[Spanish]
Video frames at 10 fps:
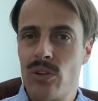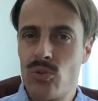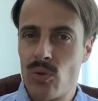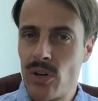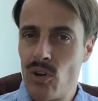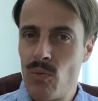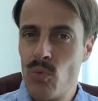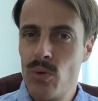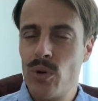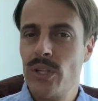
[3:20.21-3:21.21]
Es un reloj
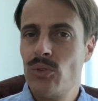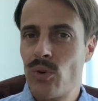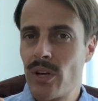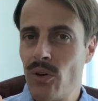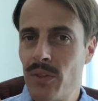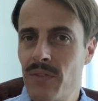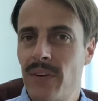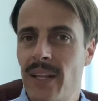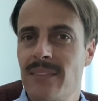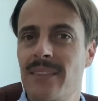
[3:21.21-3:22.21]
muy bonito, un reloj
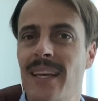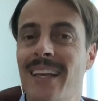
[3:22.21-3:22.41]
diferente